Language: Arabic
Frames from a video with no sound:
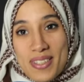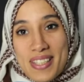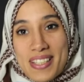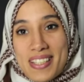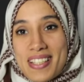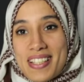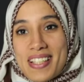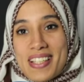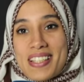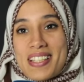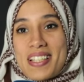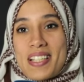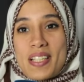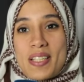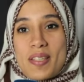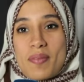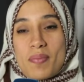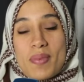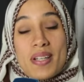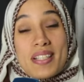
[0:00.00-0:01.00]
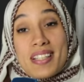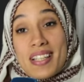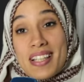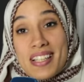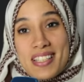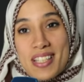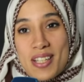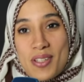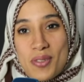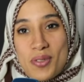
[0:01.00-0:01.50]
كاينين الناس اللي ما
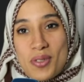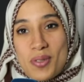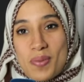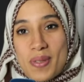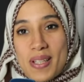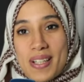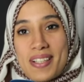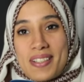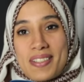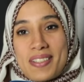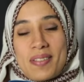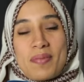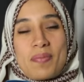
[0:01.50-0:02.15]
تقتنعوش بها